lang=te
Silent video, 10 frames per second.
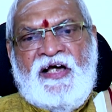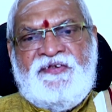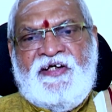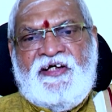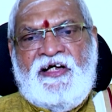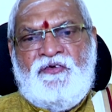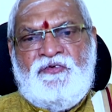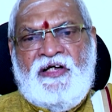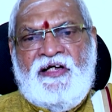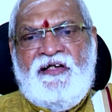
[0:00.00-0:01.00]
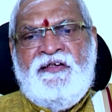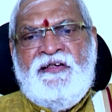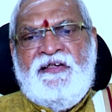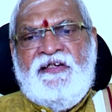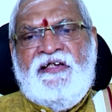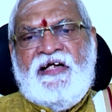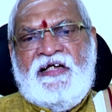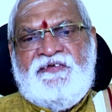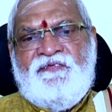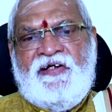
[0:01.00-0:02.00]
అంతేకాకుండా ఈ
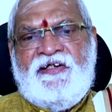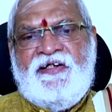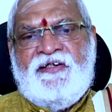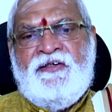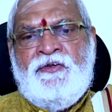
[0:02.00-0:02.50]
రాశి వారికి